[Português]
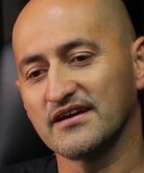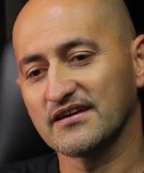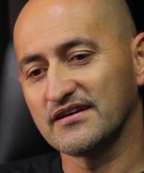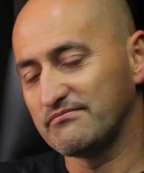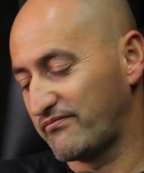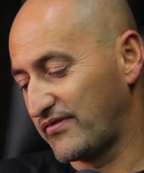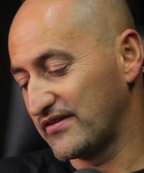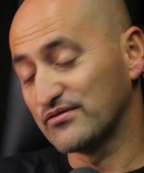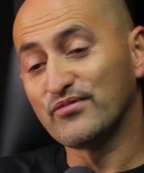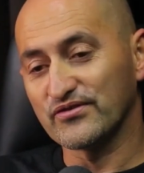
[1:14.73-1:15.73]
que
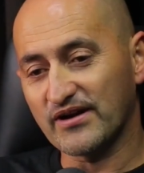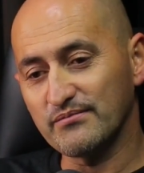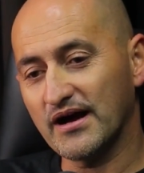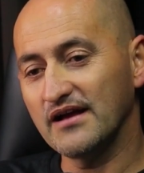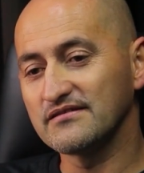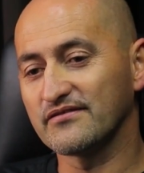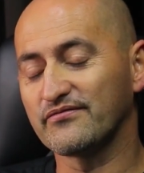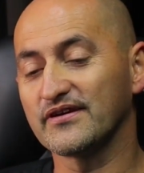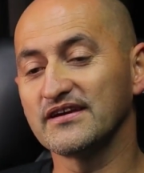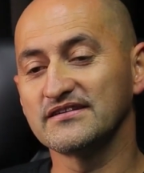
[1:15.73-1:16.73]
fez um bom trabalho, que
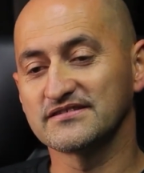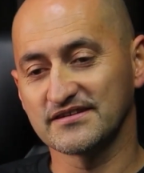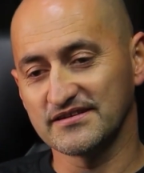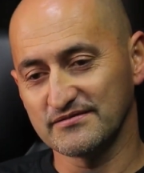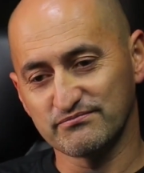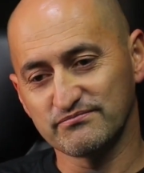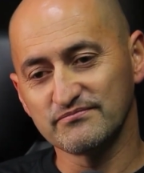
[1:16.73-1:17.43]
fez que